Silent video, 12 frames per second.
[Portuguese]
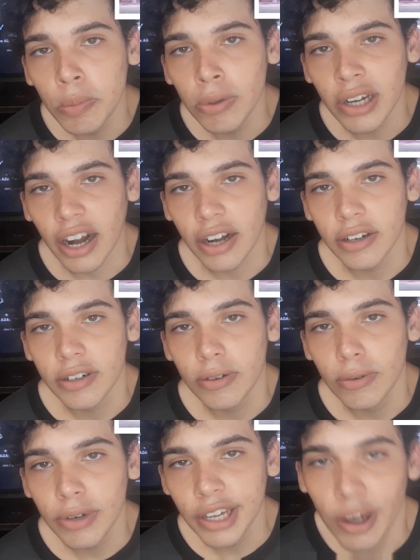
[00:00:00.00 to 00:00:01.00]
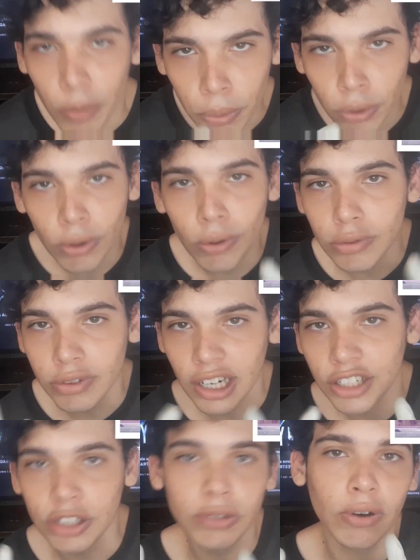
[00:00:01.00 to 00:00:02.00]
popular, o que é um pouco
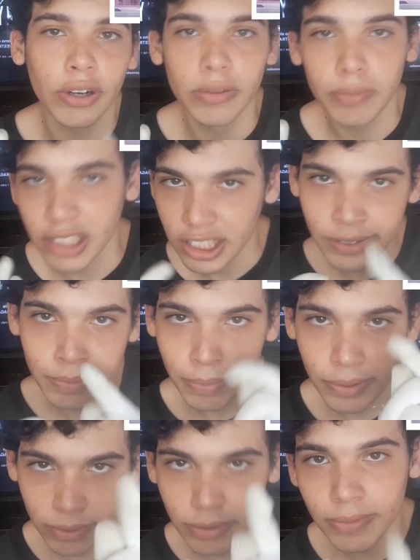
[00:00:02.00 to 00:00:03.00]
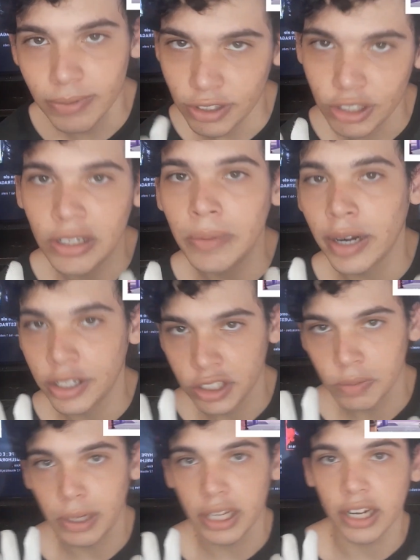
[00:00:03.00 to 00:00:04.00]
contraditório, mas é, vou, deixa eu terminar de
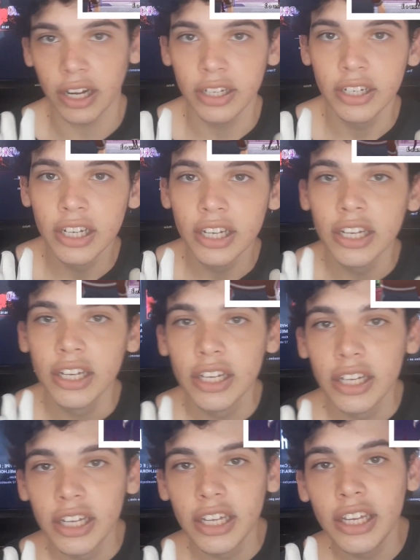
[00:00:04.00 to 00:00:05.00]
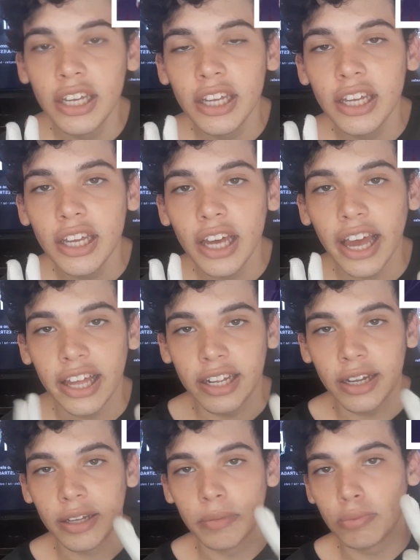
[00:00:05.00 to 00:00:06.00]
explicar. E ela
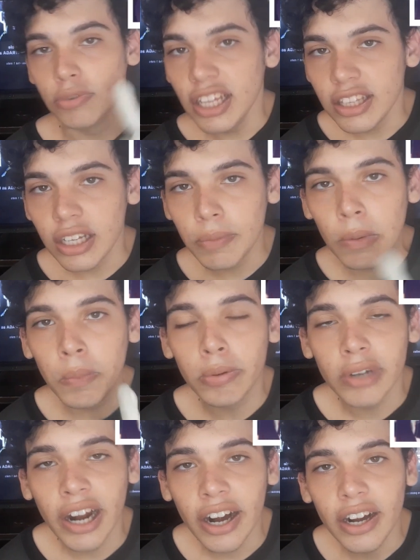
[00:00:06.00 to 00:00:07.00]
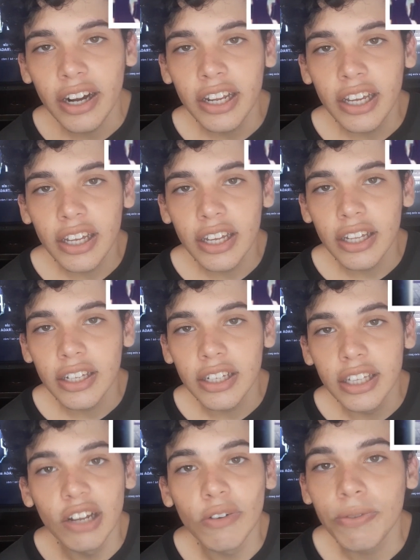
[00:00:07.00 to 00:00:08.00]
é bonita, popular e
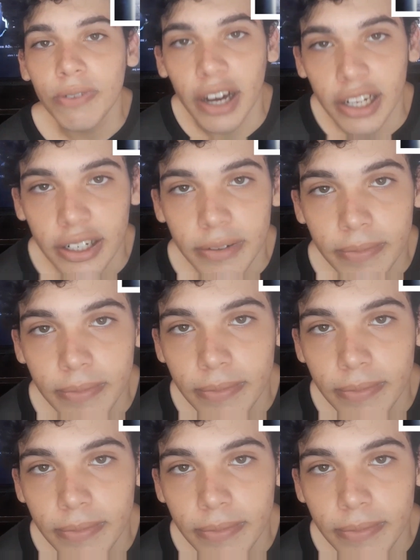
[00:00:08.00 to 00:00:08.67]
não fala.